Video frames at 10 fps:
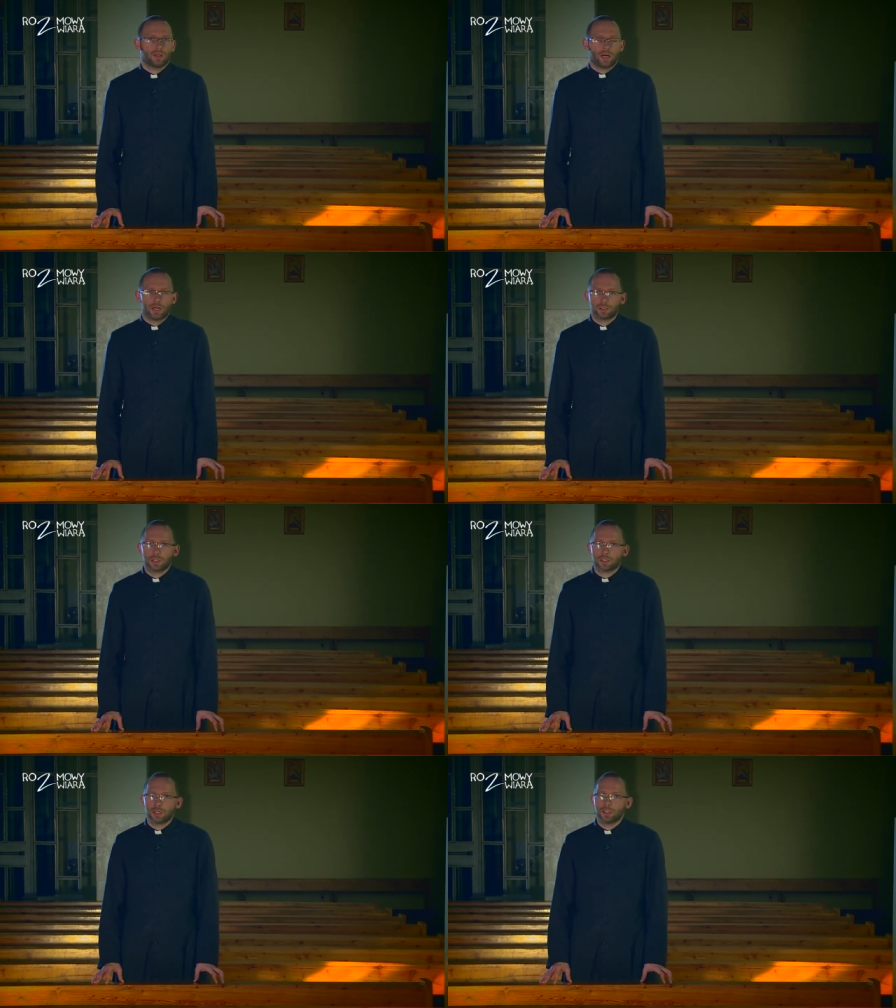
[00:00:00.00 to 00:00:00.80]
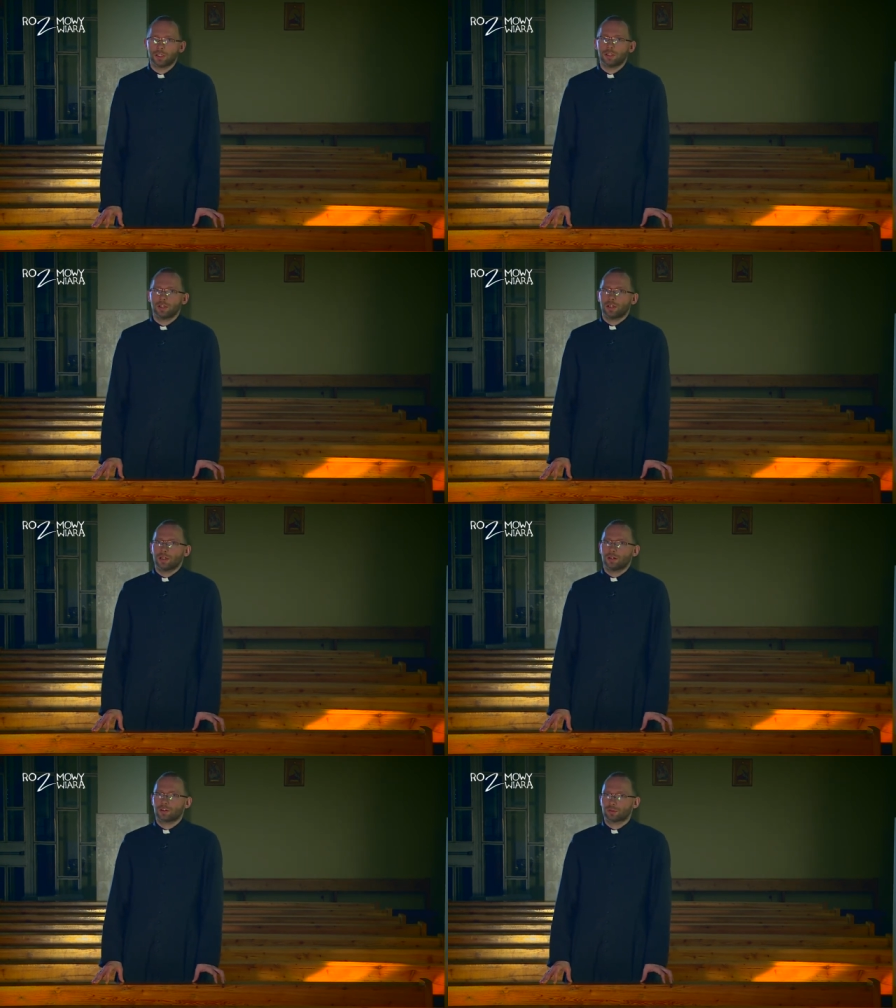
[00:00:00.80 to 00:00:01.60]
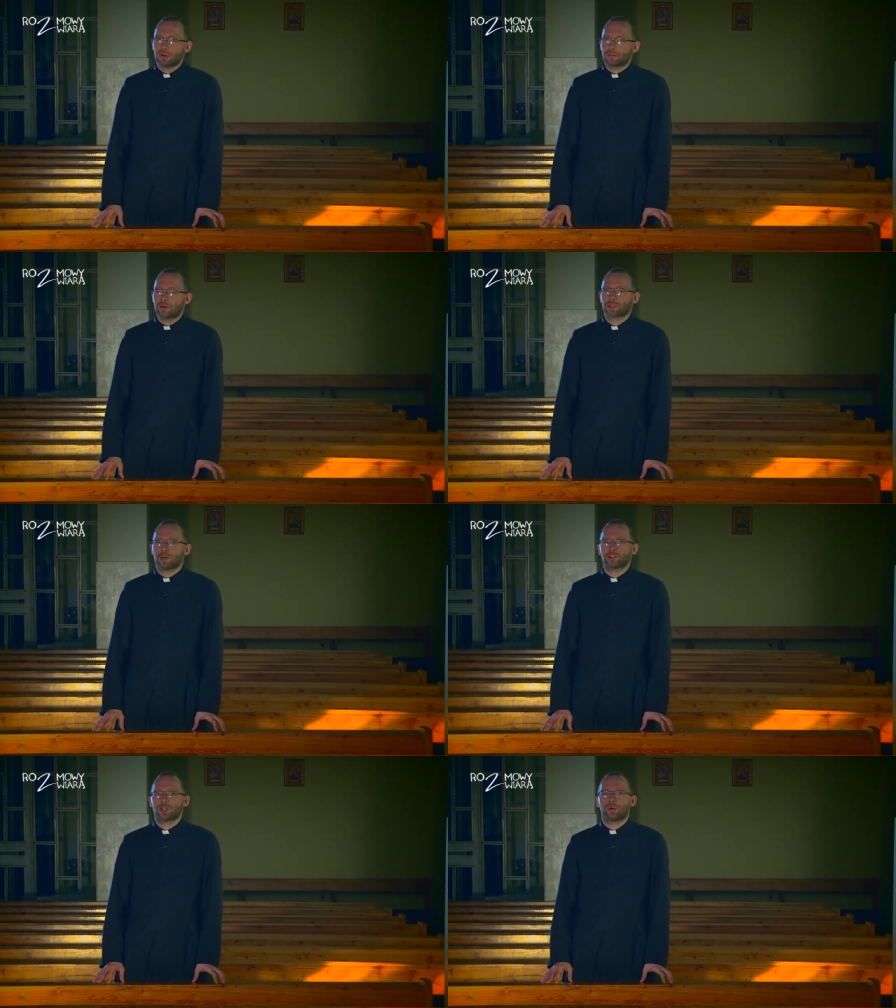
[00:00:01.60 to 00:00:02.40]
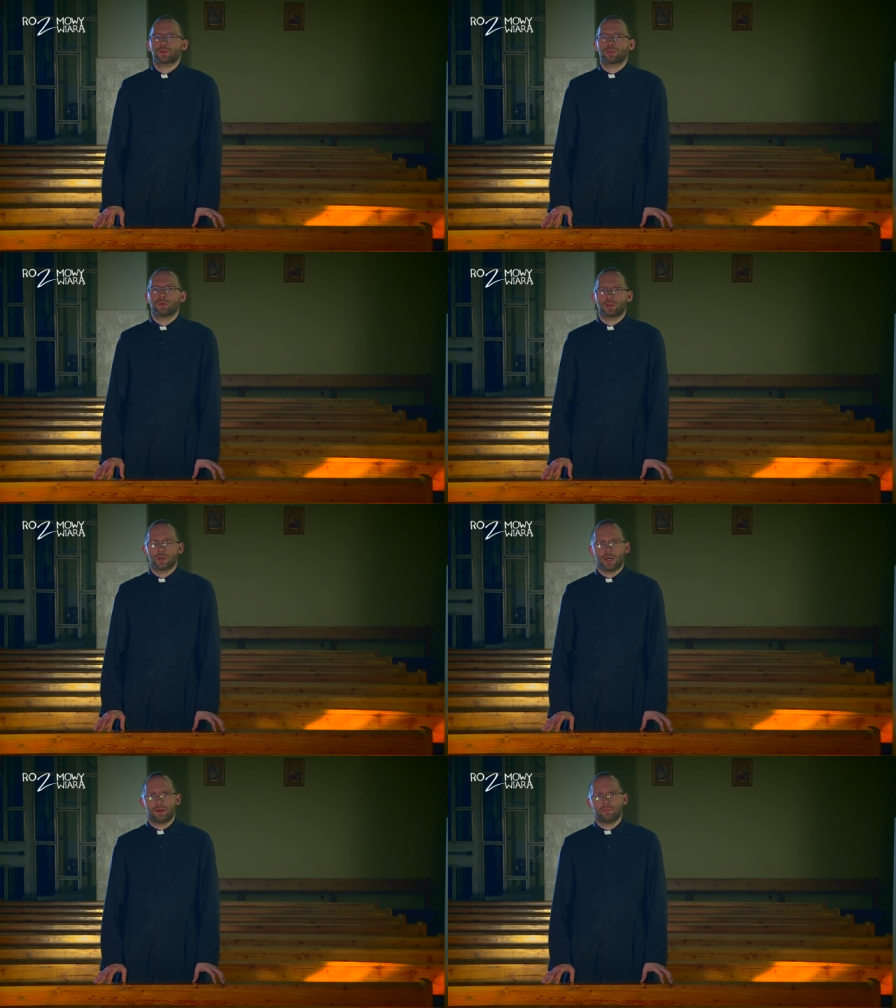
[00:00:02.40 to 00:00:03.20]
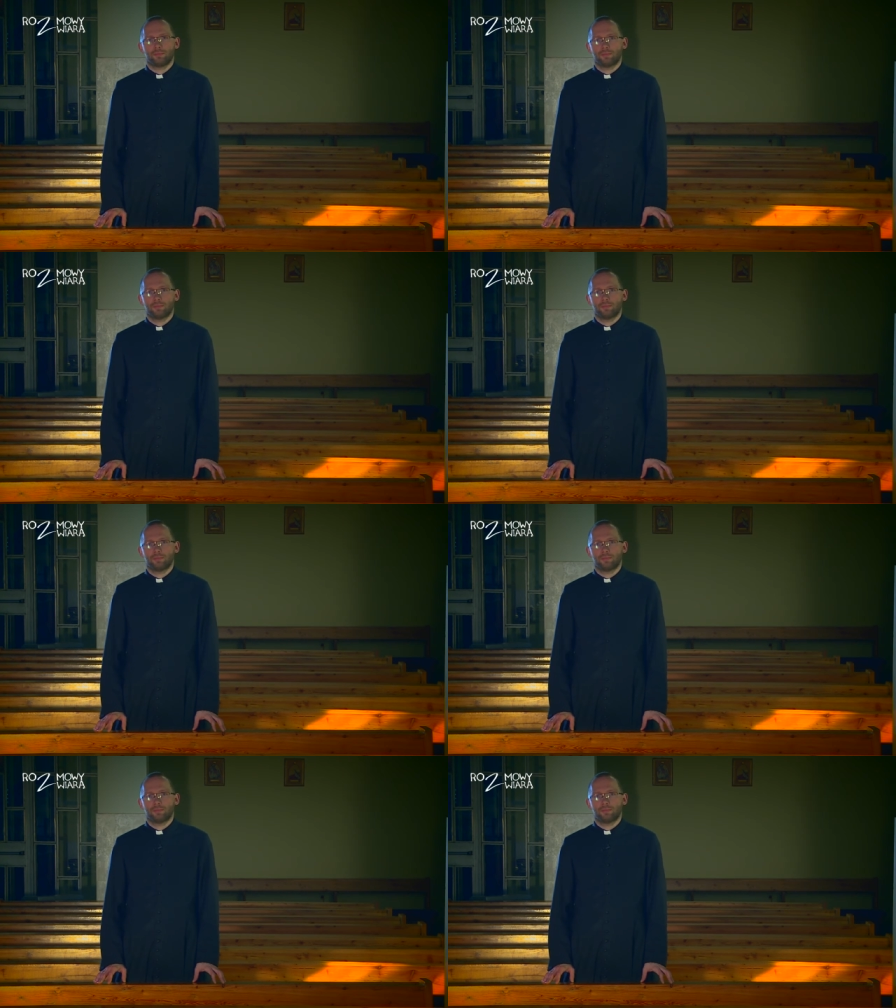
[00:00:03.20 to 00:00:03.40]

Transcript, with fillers: A czy jeżeli rozmawiam z osobą, którą kocham,